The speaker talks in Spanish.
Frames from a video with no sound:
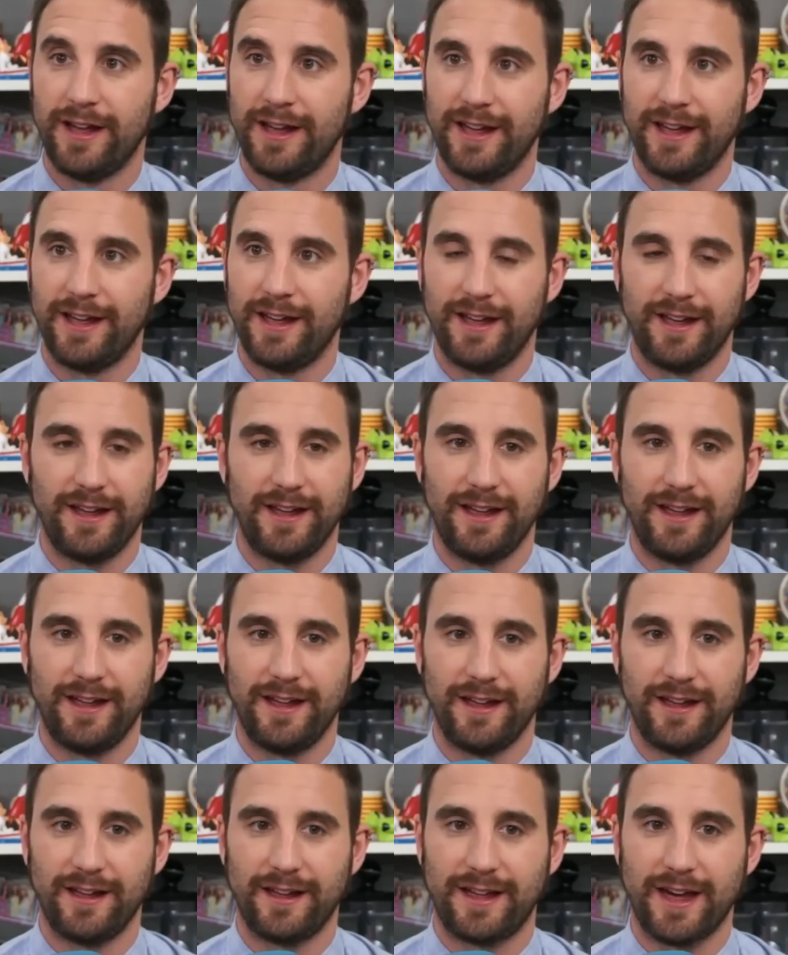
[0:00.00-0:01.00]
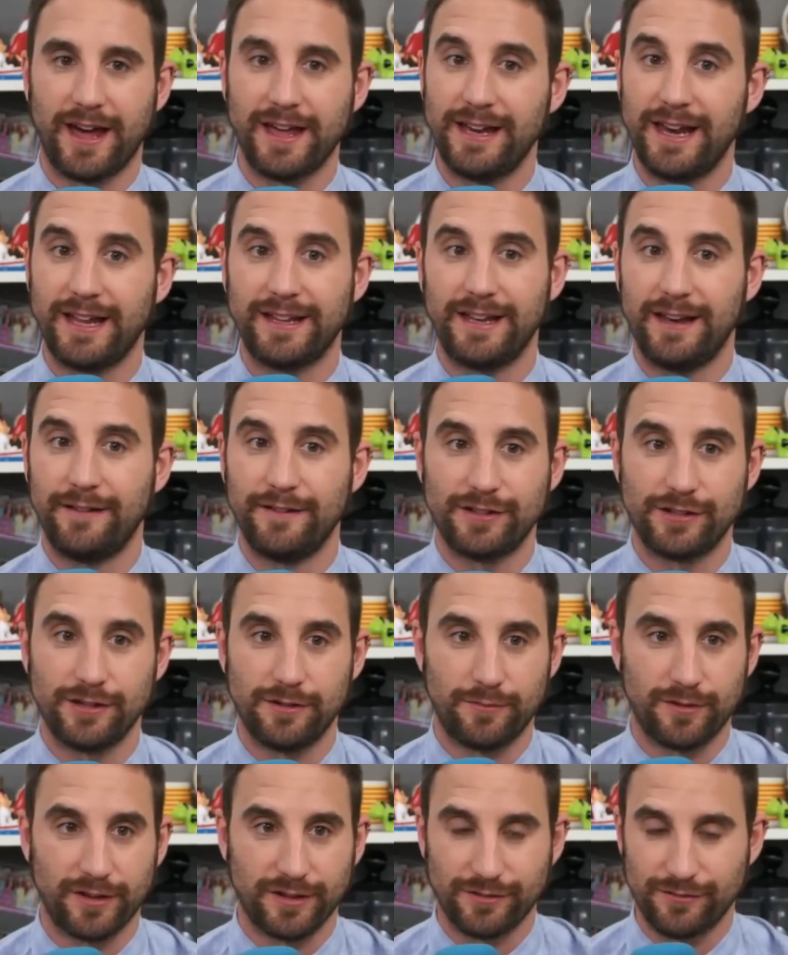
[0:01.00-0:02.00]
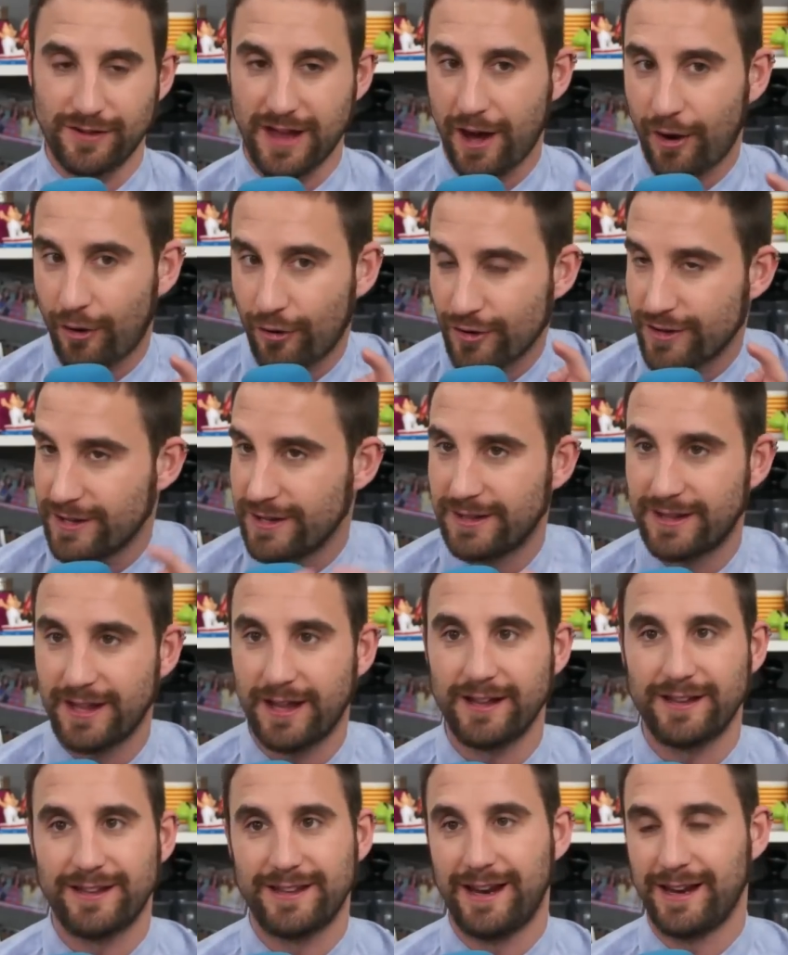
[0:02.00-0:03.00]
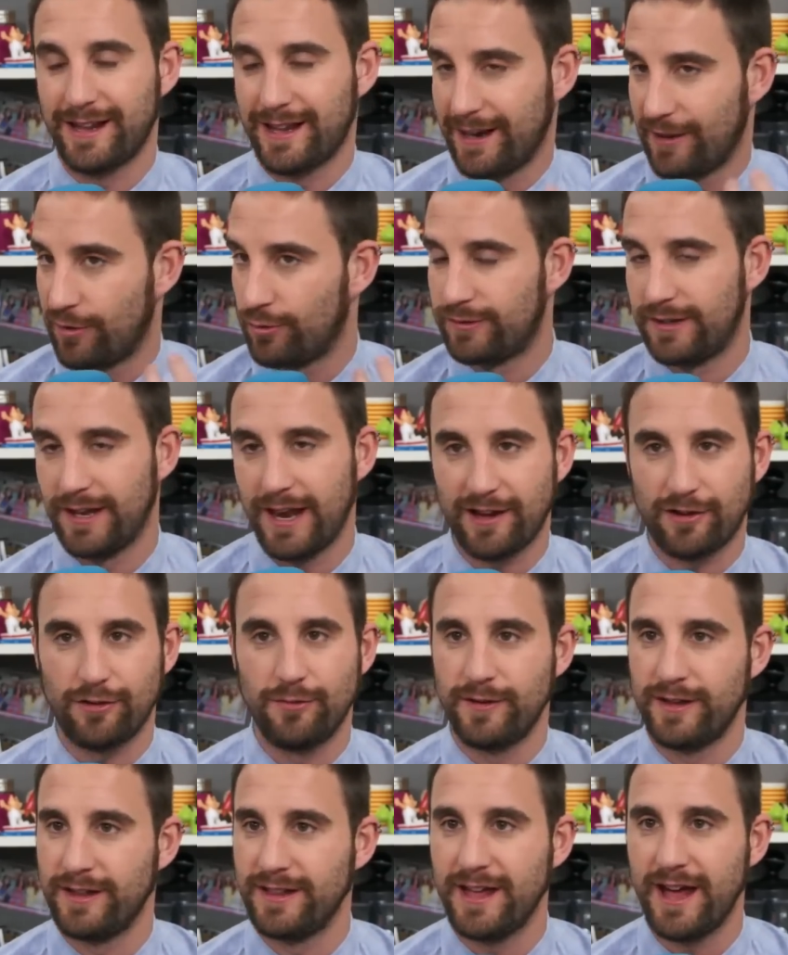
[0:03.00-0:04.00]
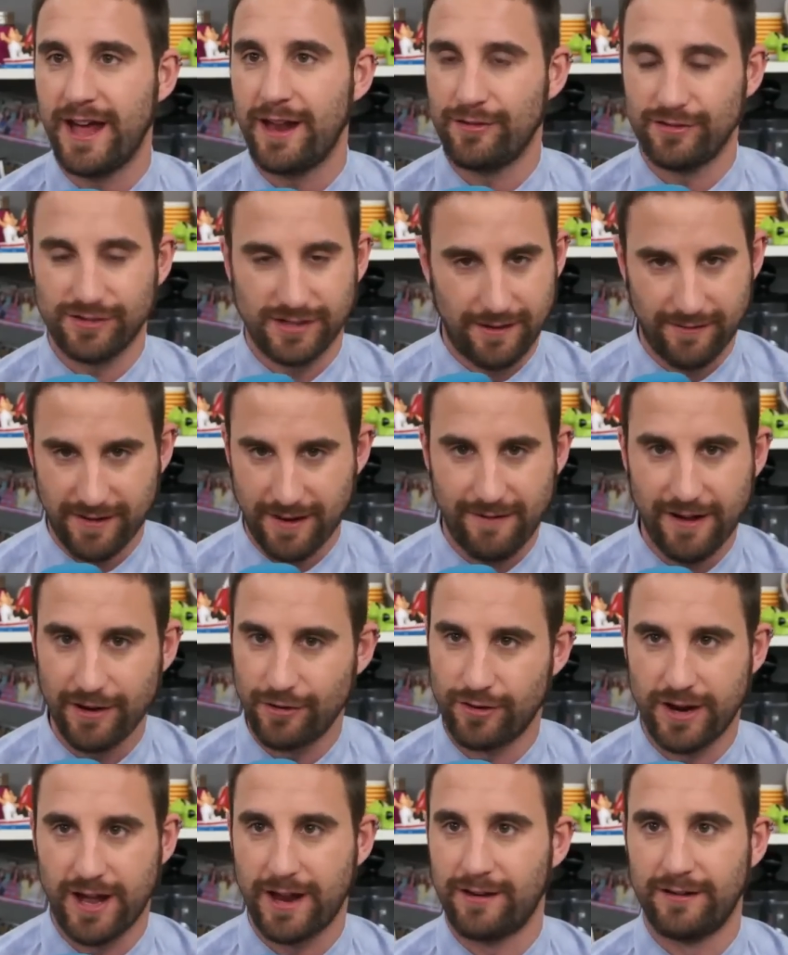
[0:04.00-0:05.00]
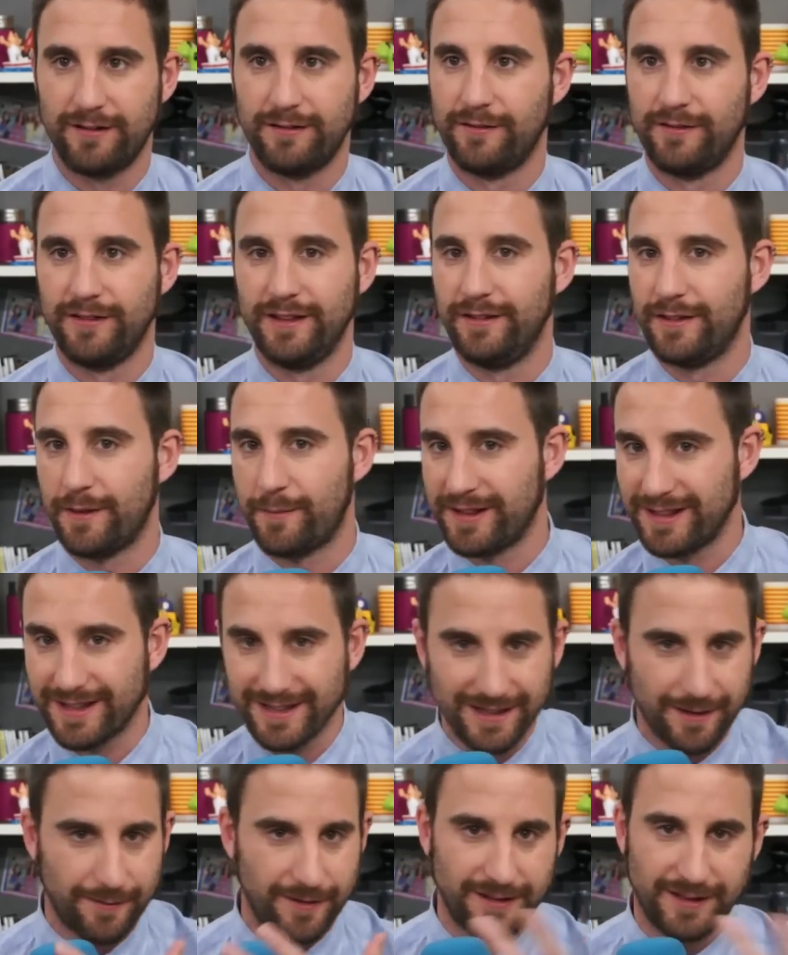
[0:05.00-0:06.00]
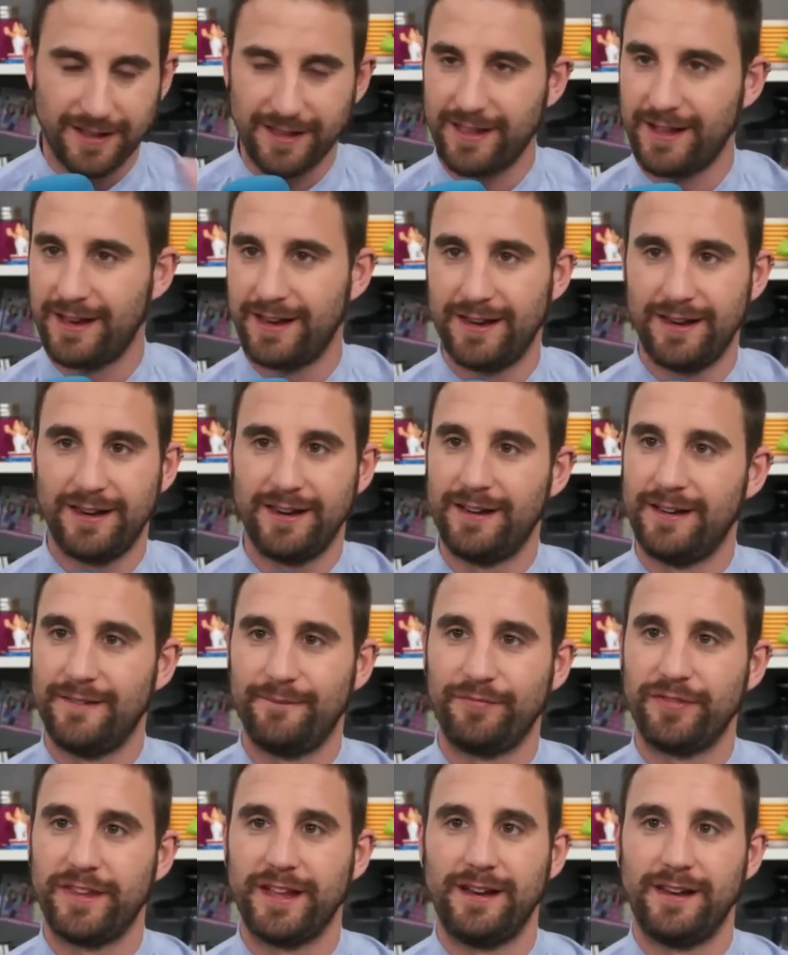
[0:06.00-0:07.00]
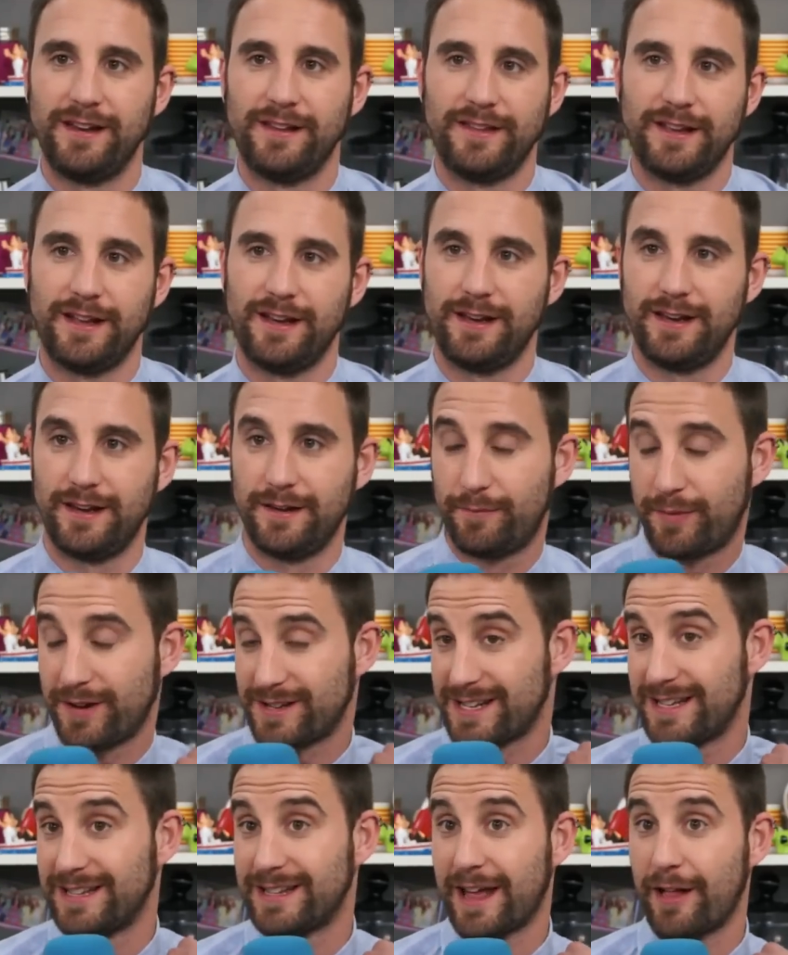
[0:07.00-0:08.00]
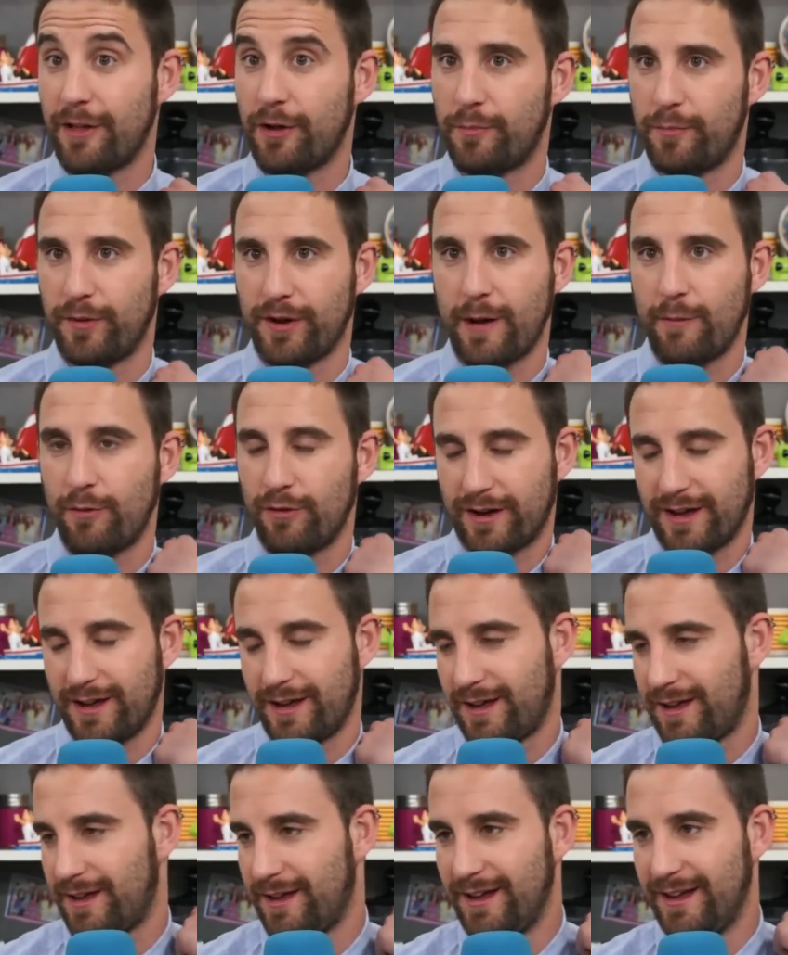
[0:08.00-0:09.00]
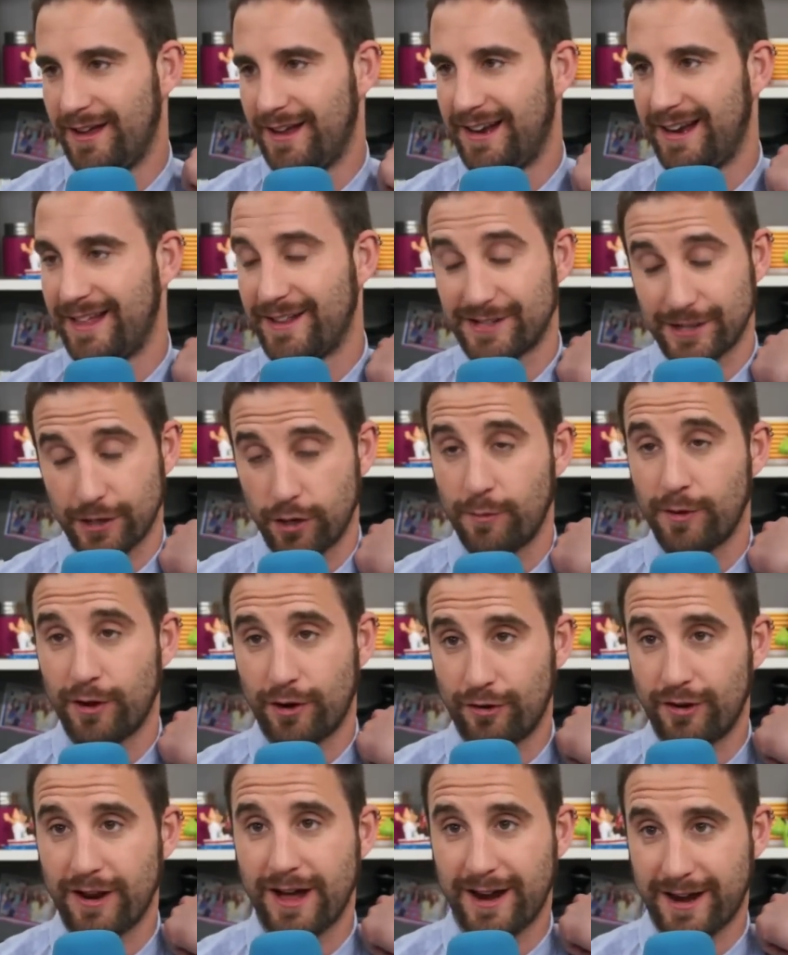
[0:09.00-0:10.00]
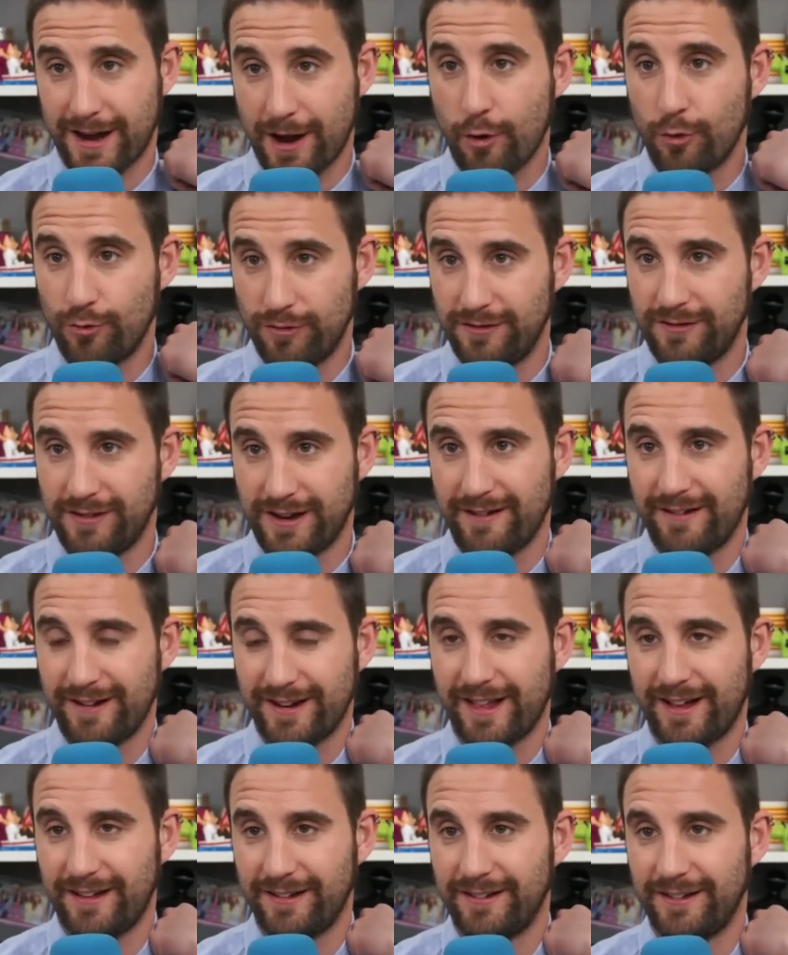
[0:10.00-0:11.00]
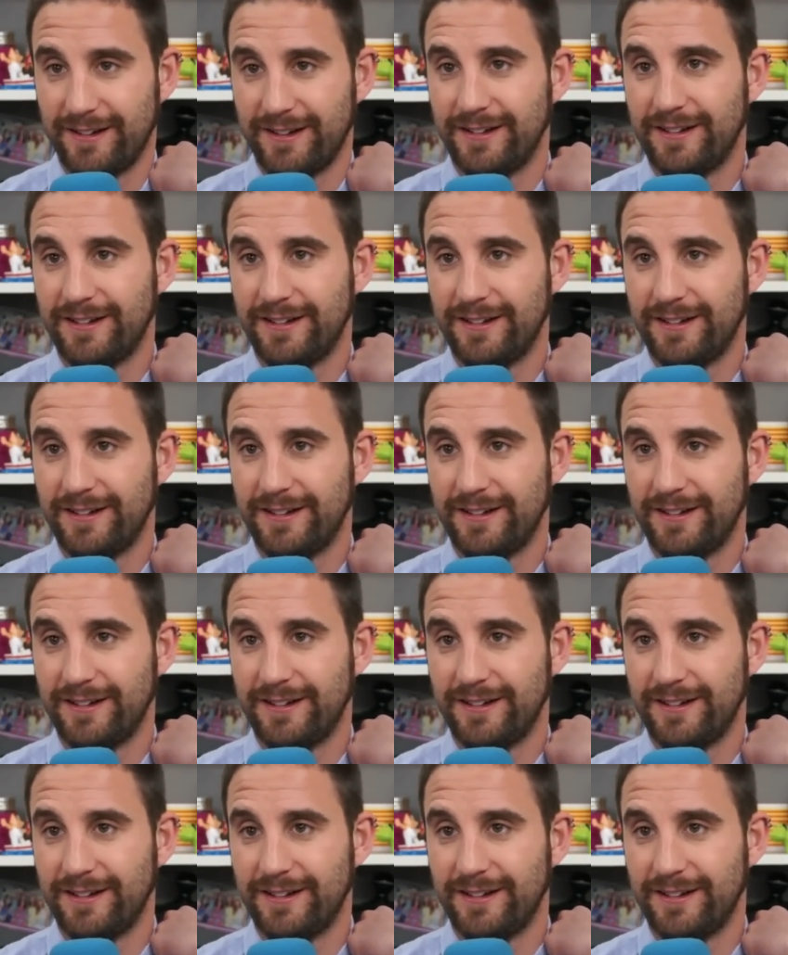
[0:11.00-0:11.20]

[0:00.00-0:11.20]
eh, que hay en la televisión, porque es una joyita que al que le guste la comedia lo sabrá valorar, independientemente del, presentador. Pero vamos, que le deseo lo mejor a Raúl, la verdad.